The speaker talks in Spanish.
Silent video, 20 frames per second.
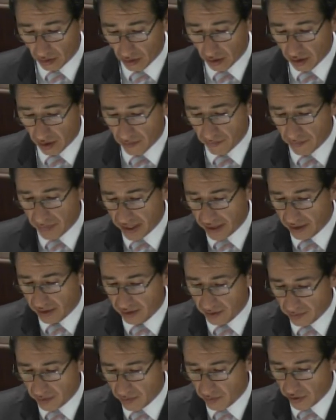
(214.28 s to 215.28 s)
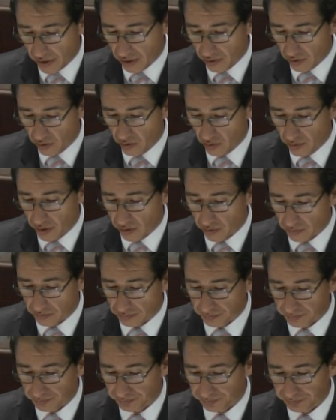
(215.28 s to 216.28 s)
Mediante memorando número
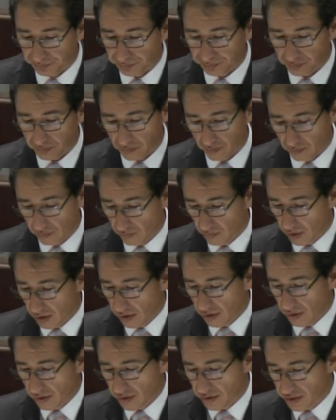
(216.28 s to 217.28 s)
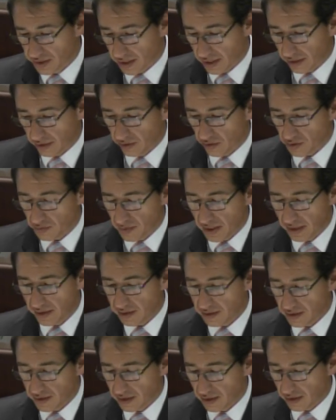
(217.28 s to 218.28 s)
SAN
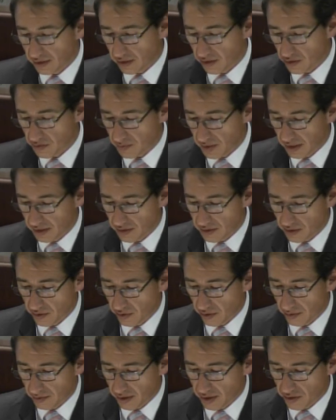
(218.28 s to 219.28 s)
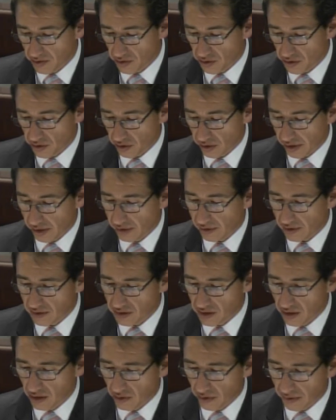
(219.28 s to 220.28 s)

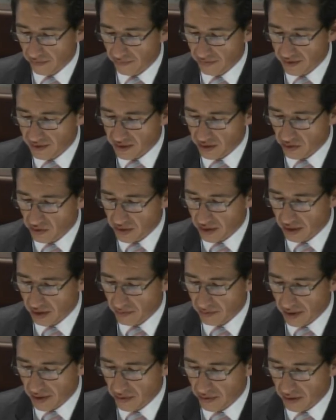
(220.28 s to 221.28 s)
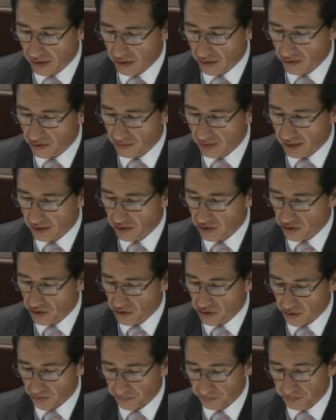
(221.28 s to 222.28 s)
2017-2019-1835 de fecha 11 de mayo de
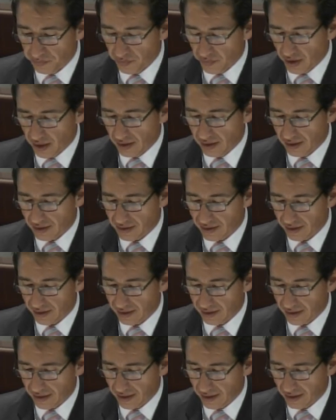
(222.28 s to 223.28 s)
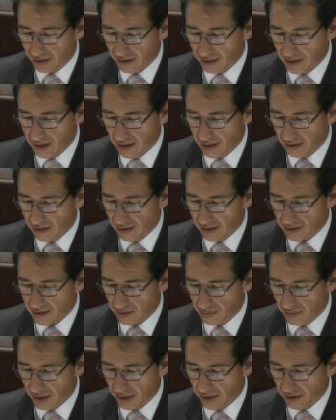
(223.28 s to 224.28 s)
2018. La Secretaria General de la
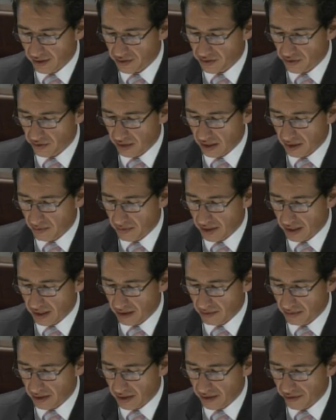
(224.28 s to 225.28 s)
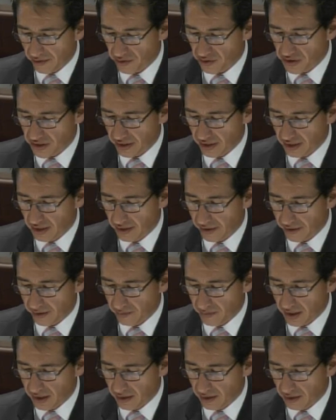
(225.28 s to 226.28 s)
Asamblea Nacional, María Belén Rocha Díaz,
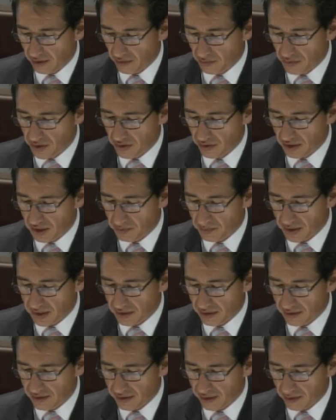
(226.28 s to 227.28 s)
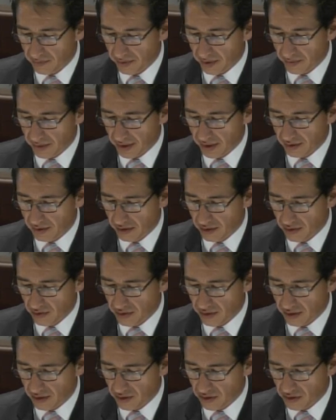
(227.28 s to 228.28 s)
remite a la Comisión Especializada Permanente de
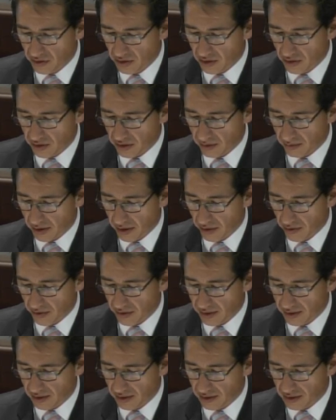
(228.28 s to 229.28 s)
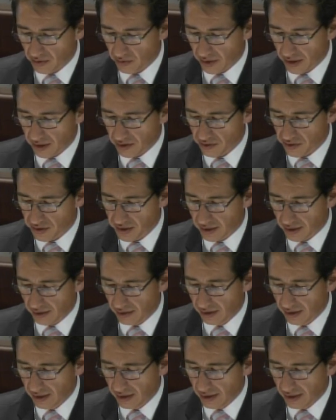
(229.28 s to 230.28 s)
los Derechos de los Trabajadores y la Seguridad Social
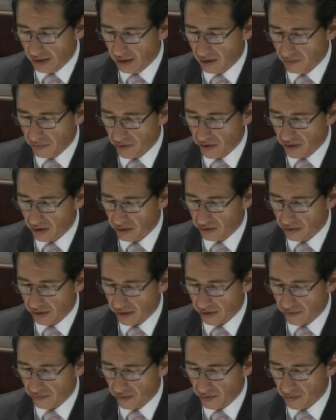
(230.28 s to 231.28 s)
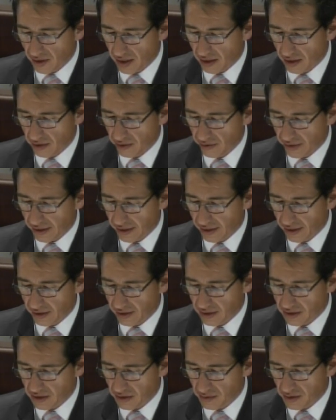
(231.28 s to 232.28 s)
el proyecto de reforma a la Ley Orgánica
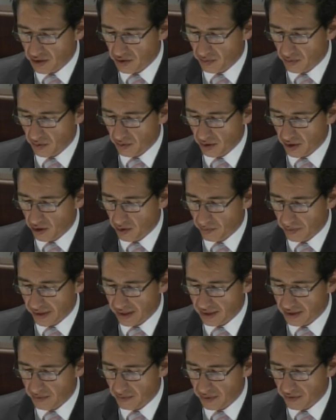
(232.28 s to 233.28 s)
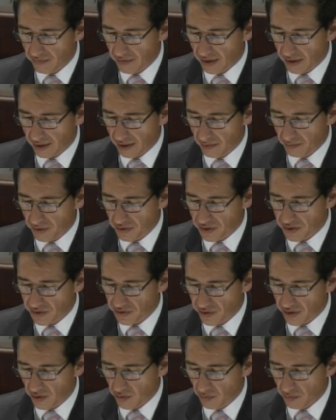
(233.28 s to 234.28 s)
de Servicio Público para simplificar el
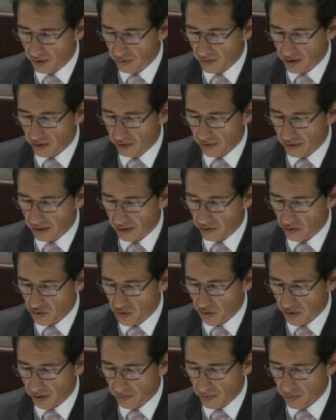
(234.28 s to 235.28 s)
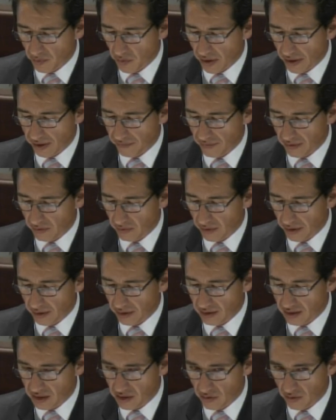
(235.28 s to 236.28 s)
proceso de cumplimiento de la consulta popular efectuada el
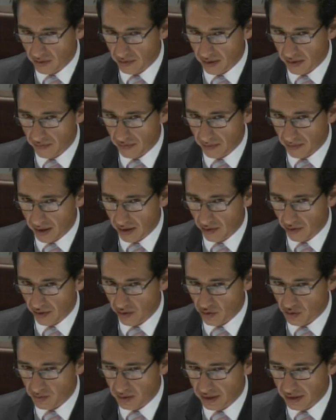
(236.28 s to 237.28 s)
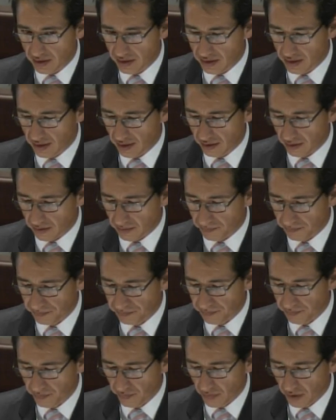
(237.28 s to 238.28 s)
19 de febrero de 2017
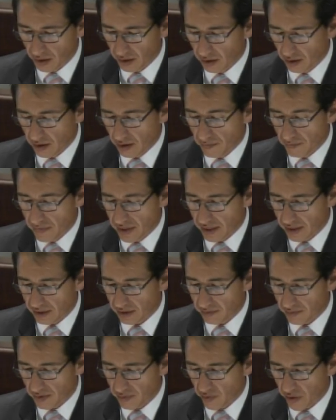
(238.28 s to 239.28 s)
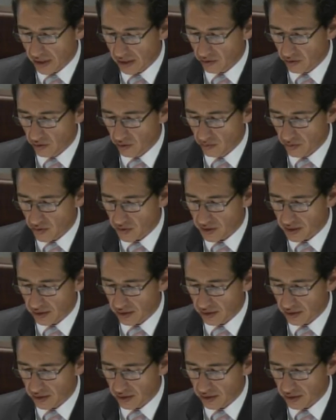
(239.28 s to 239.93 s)
mediante memorando número SAN